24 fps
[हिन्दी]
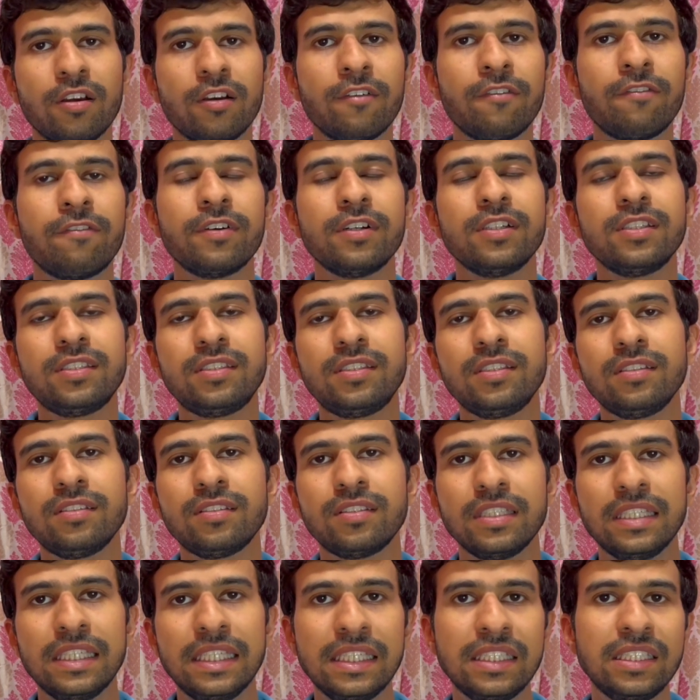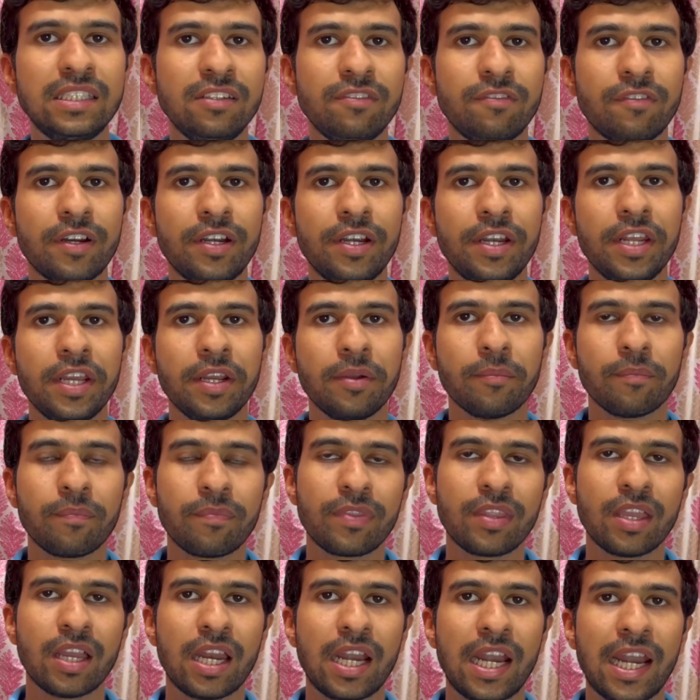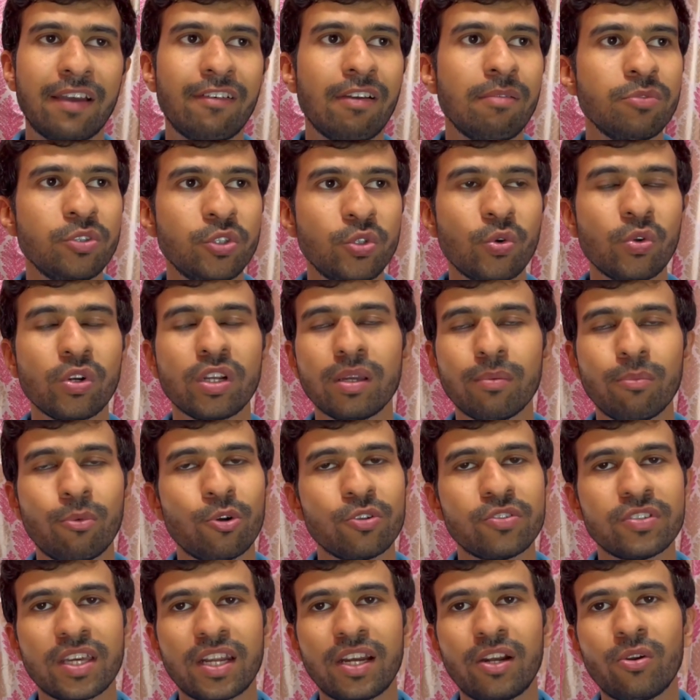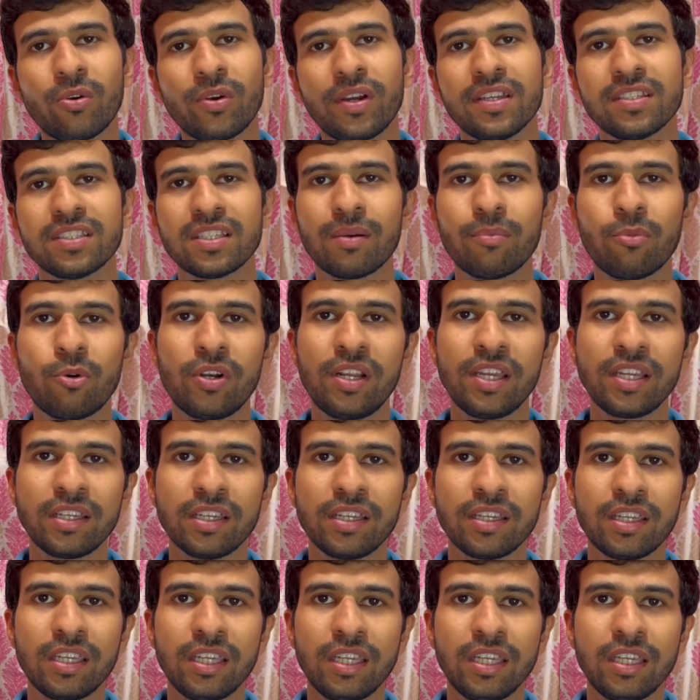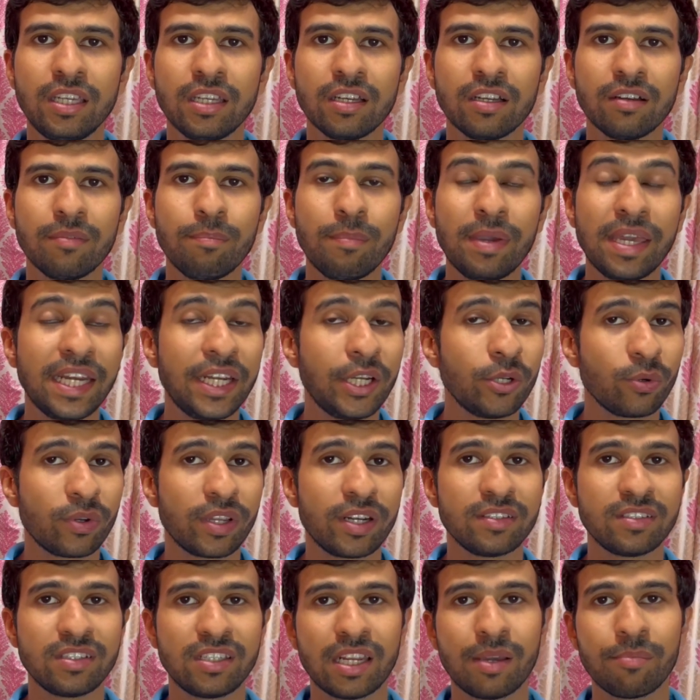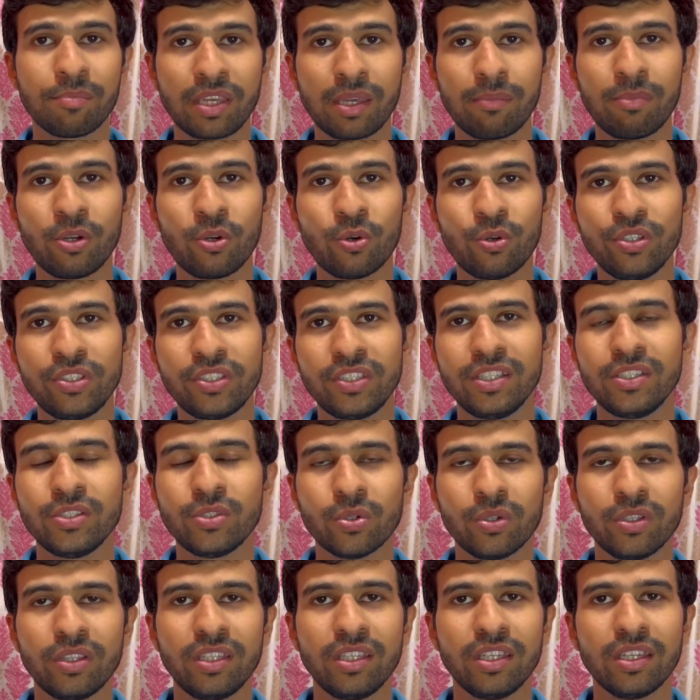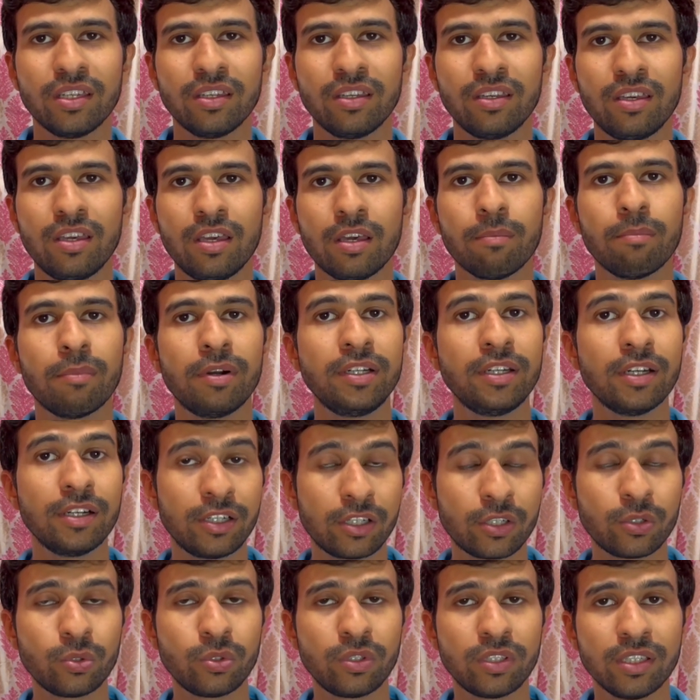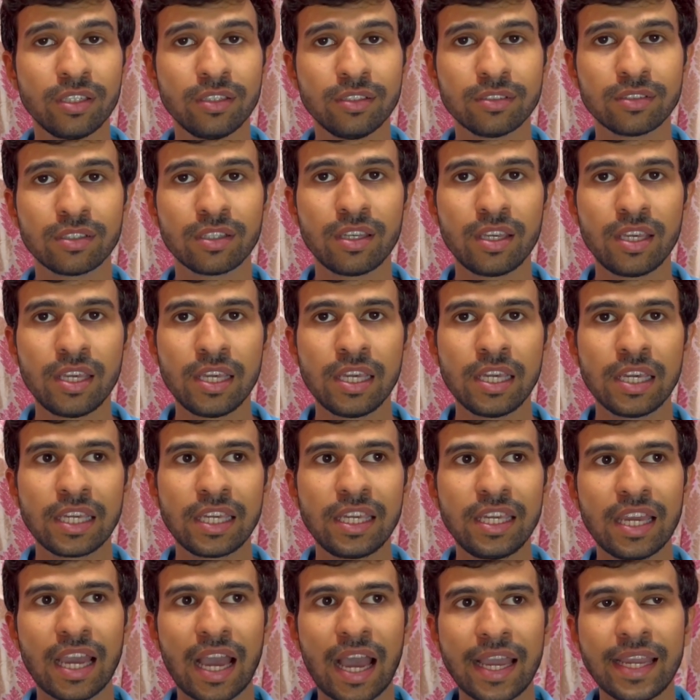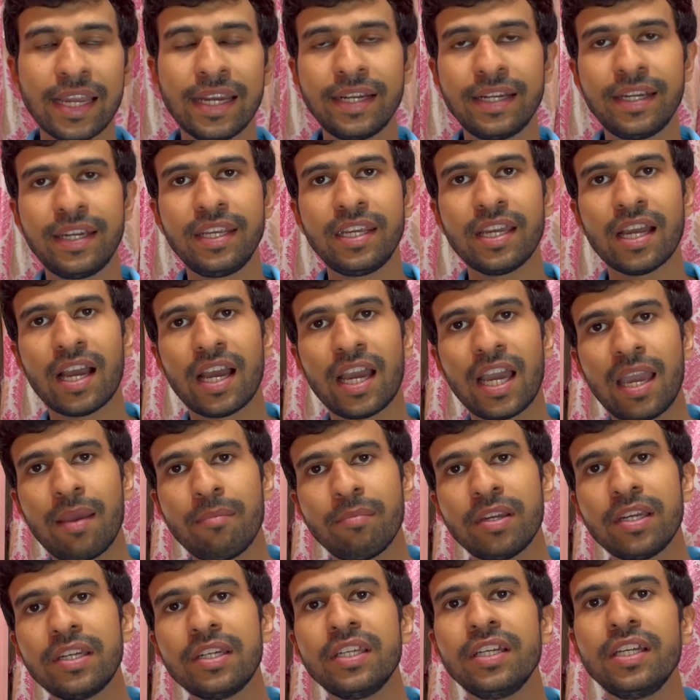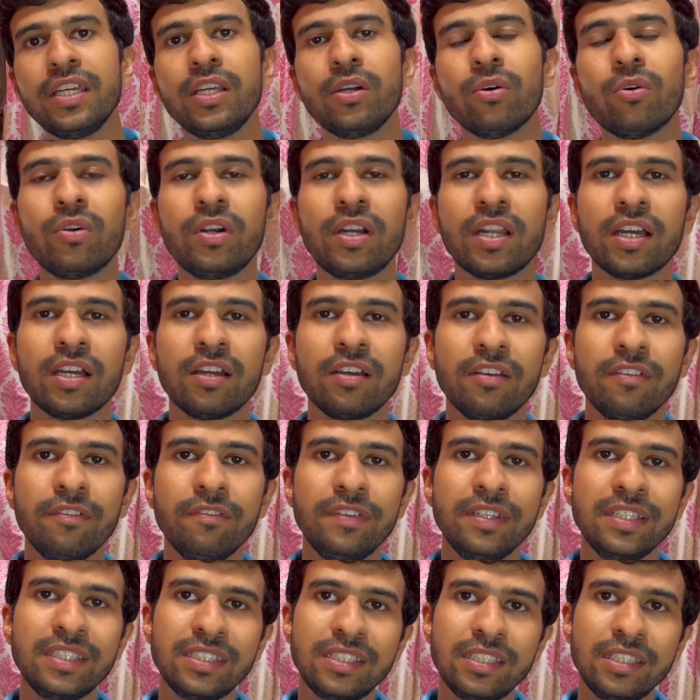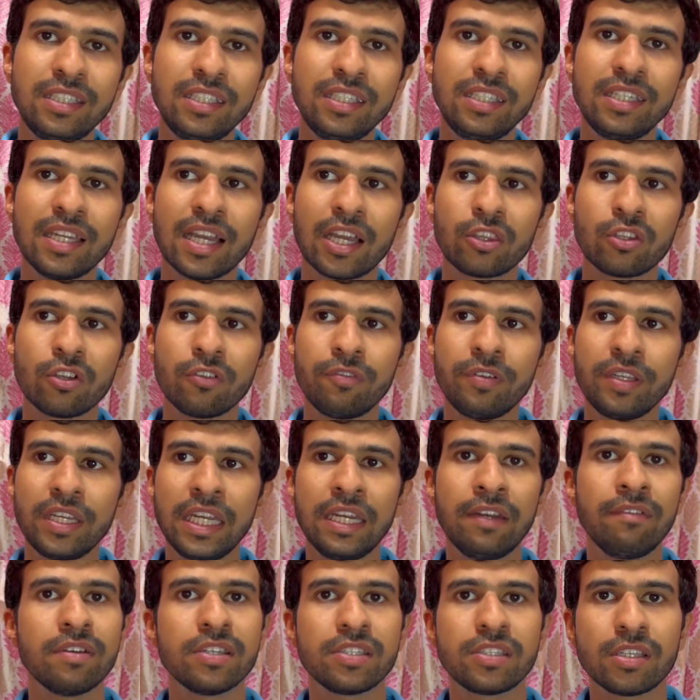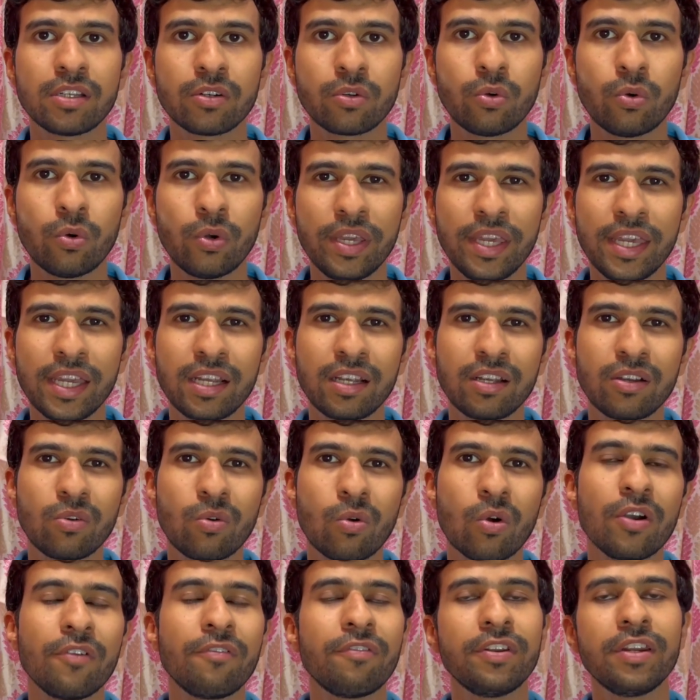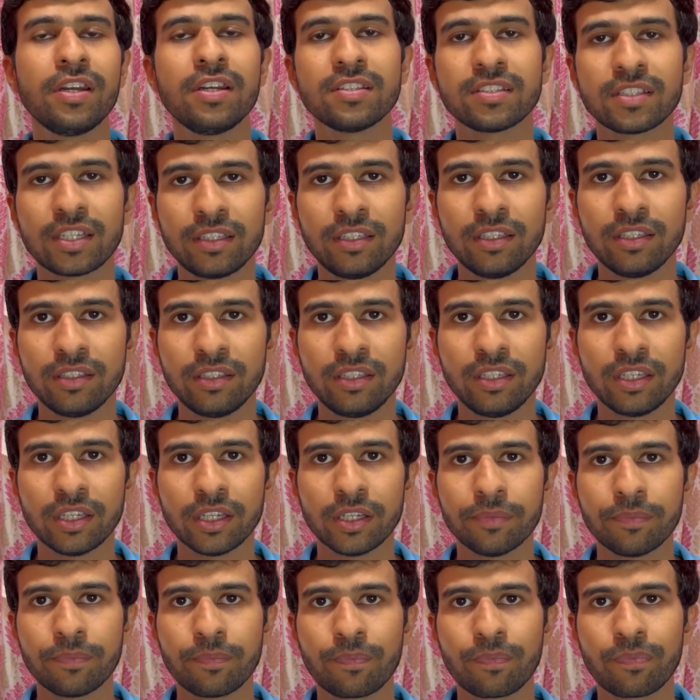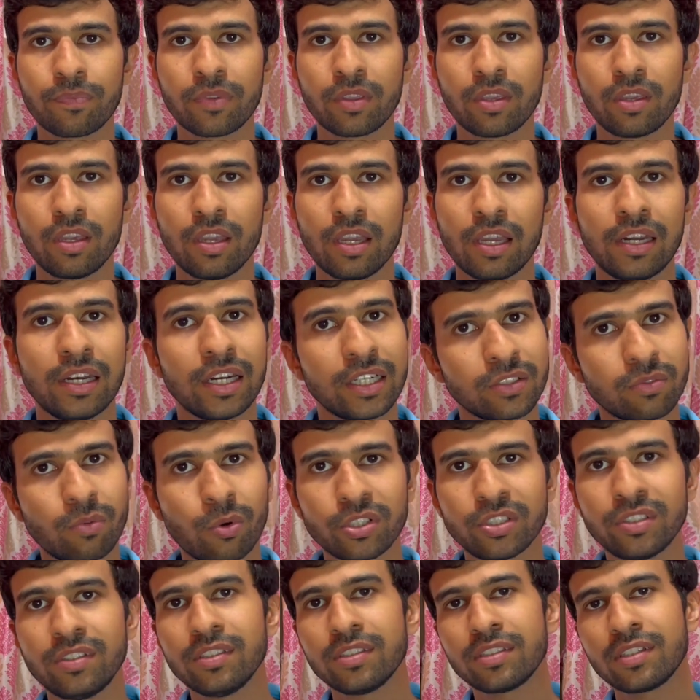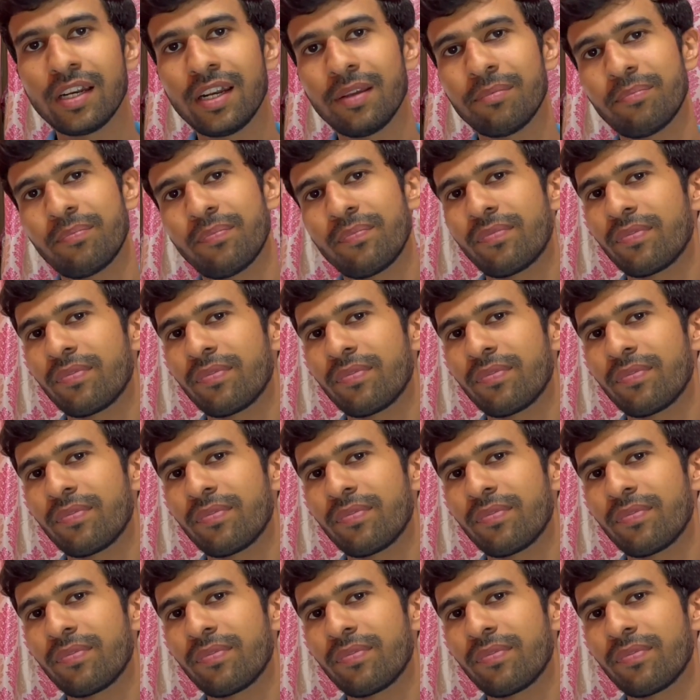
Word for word: फर्स्ट इज ईजी फंडिंग ना आई एम श्योर कि बहुत सारे लोग ऐसा बोलेंगे कि मेरिटोक्रेसी नाम की भी कोई चीज़ होती है बट द ट्रूथ इज़ कि आई आई टी एंड आई एम की डिग्री होना वीसीज या तो फिर इन्वेस्टर्स को एक कॉन्फिडेंस सा देती है लेट्स वॉच दिस क्लिप